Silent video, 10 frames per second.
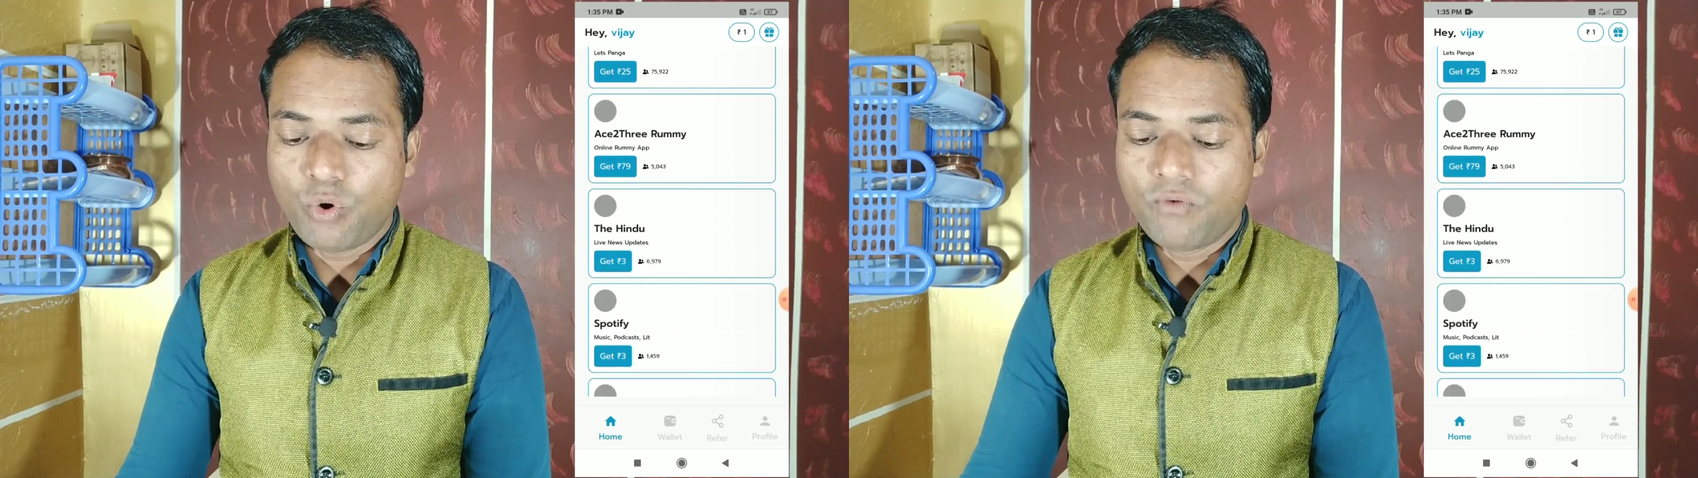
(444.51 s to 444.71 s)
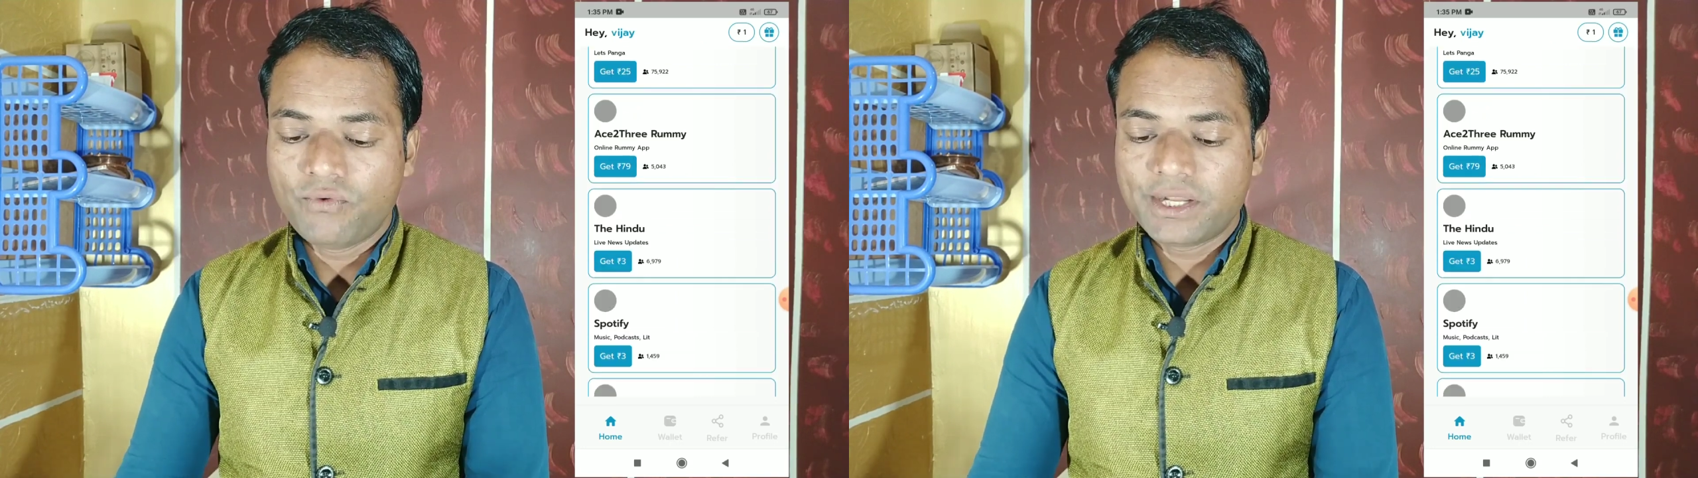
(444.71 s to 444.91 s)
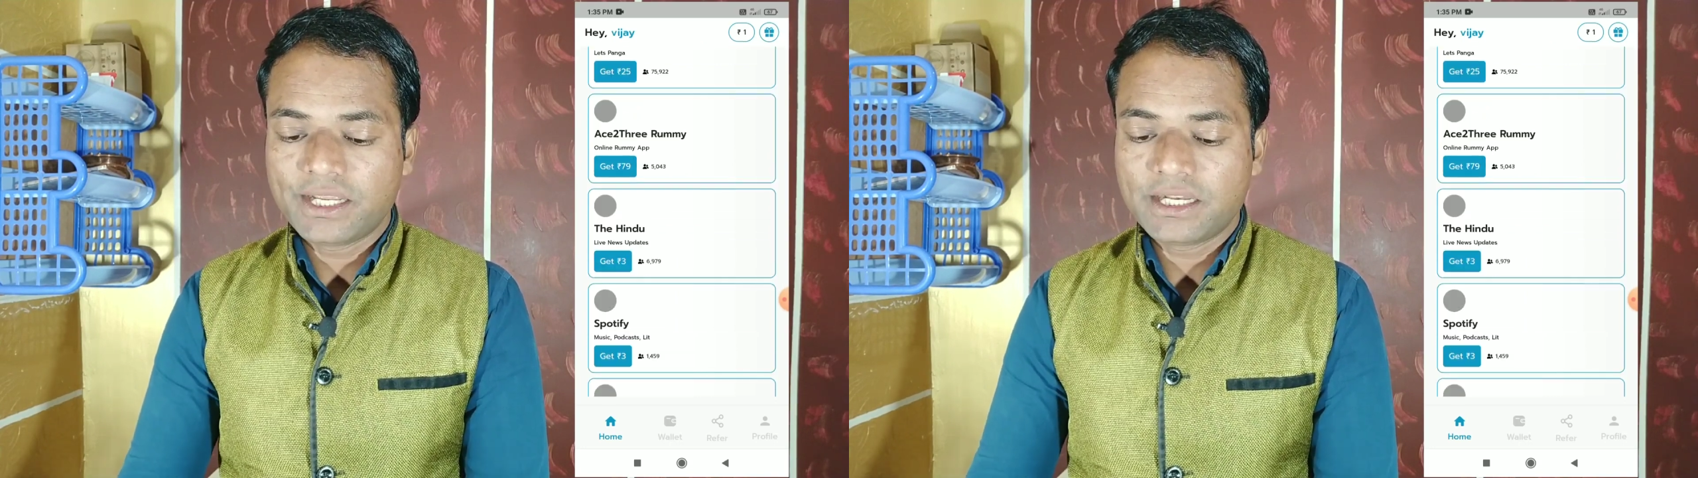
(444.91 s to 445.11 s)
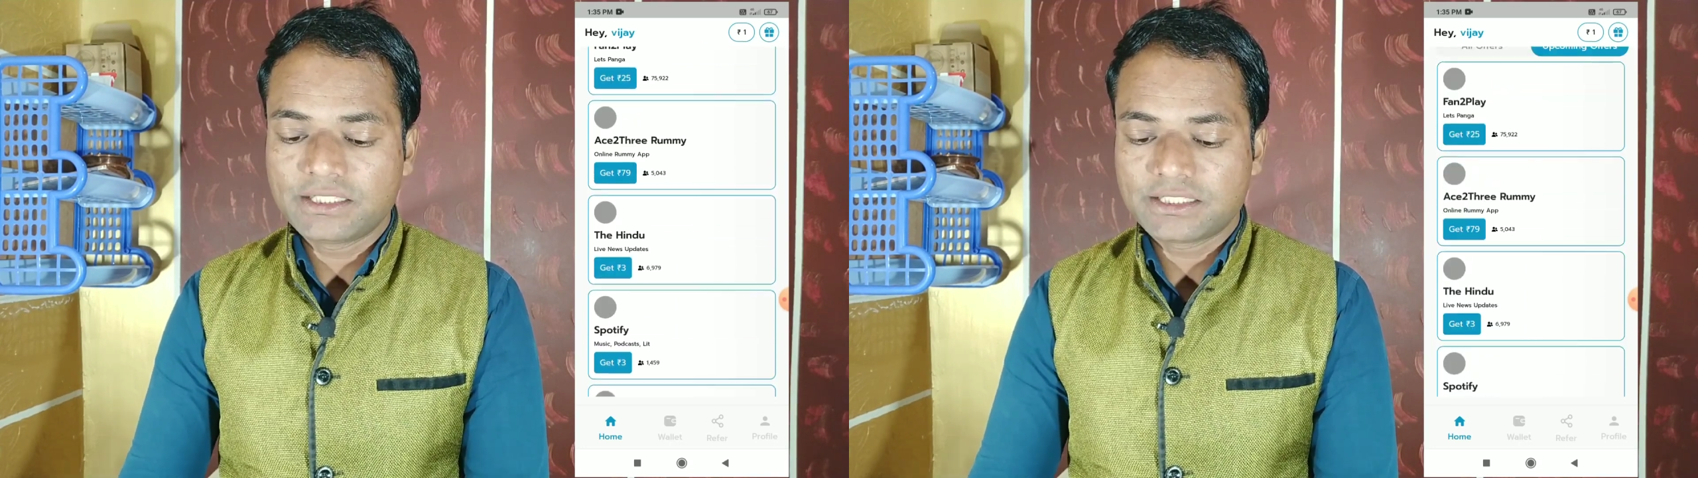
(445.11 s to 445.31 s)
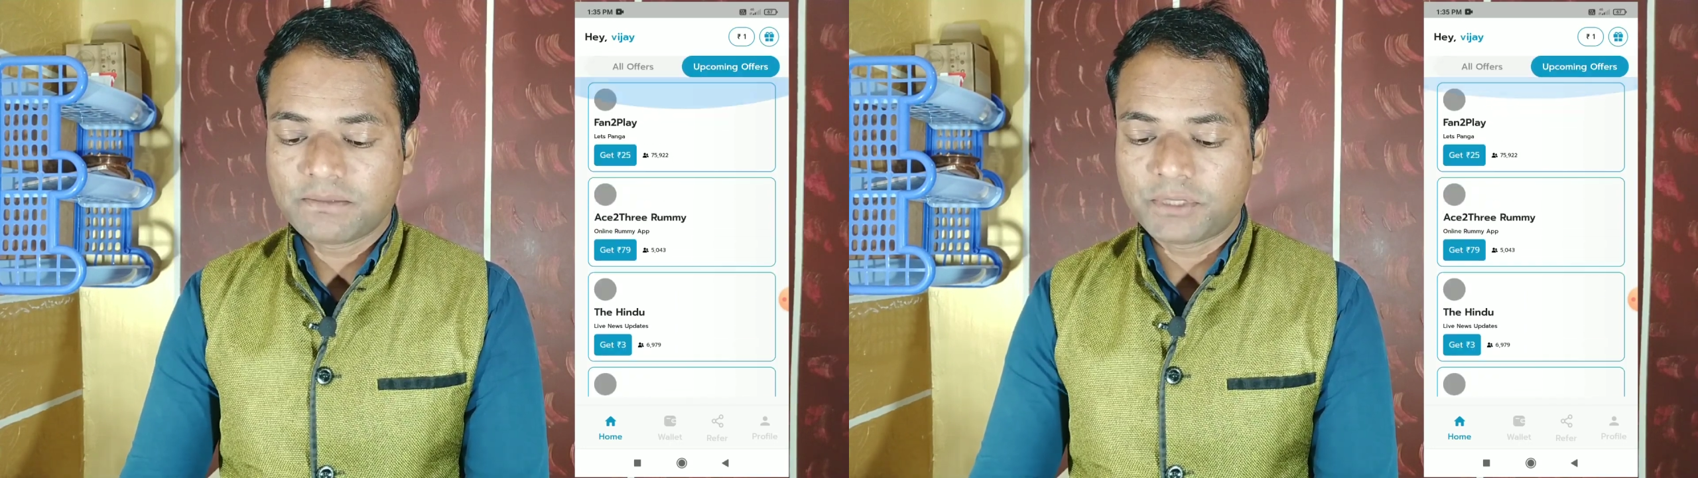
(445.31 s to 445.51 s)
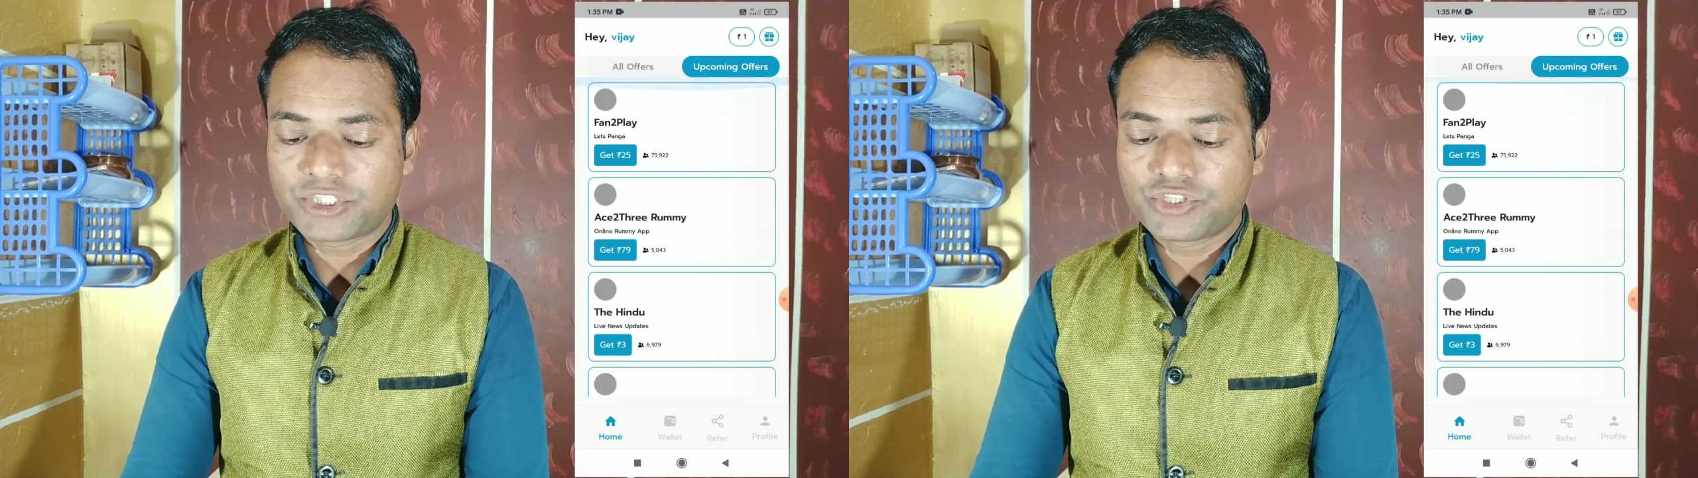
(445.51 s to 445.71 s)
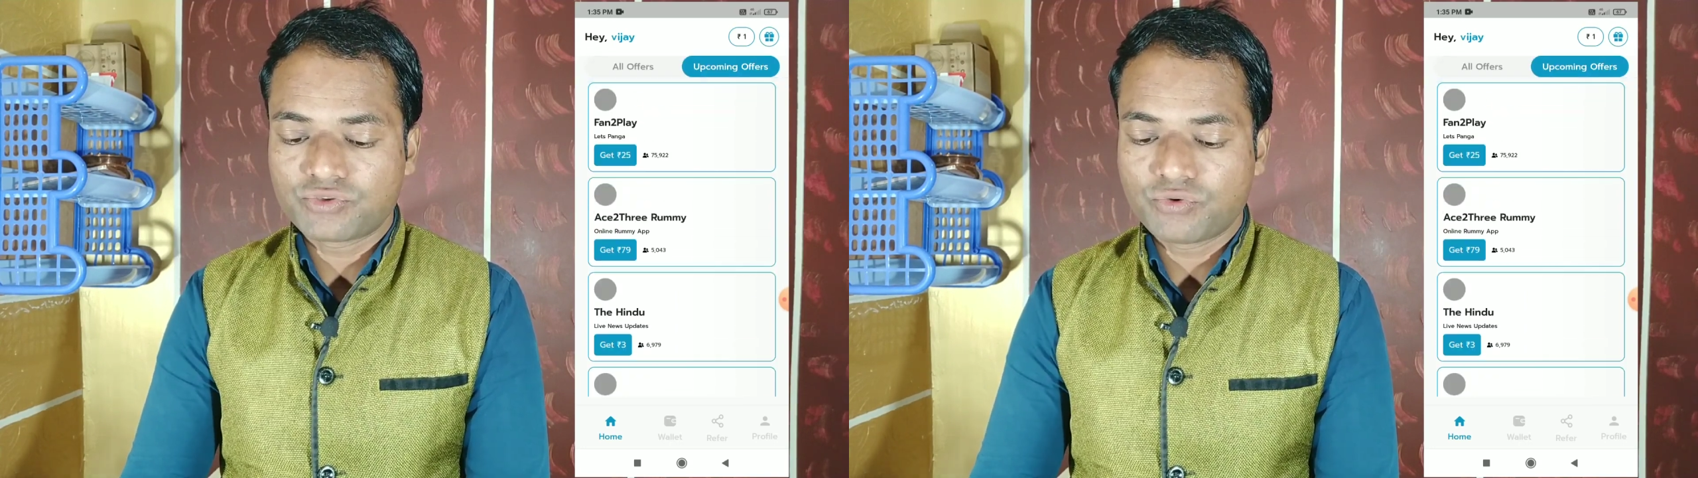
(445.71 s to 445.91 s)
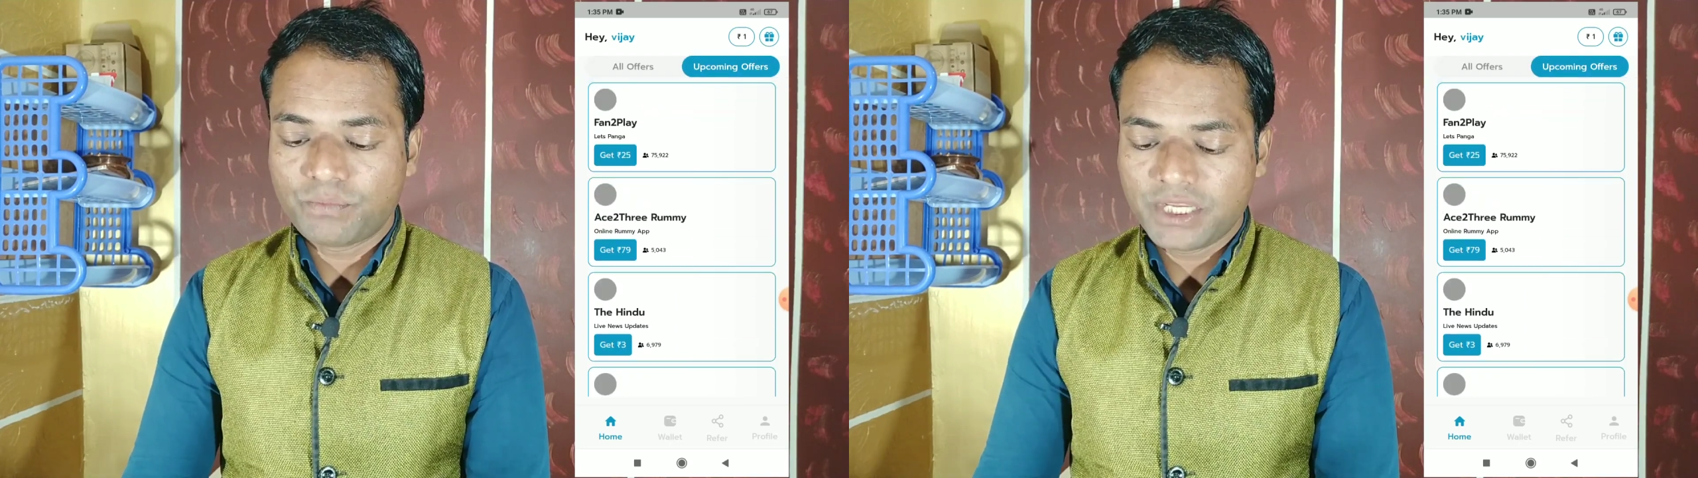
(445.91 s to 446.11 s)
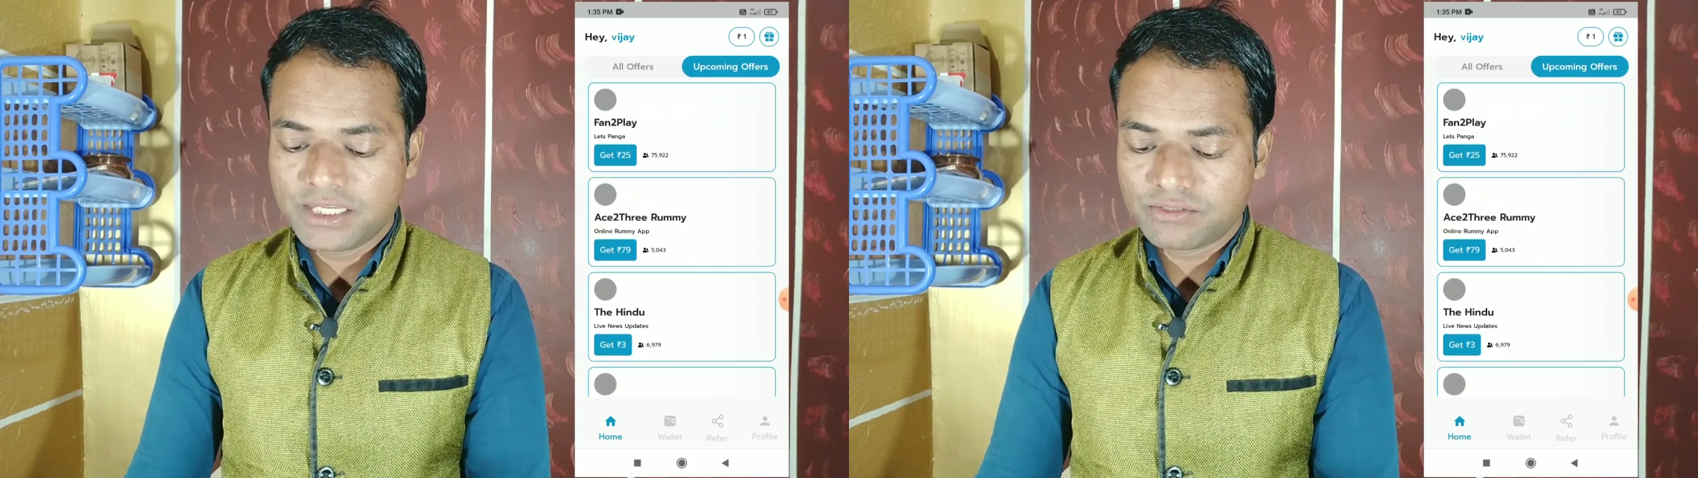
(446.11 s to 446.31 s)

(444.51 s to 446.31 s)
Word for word: ऑफ़र है ना जैसे पच्चीस रुपये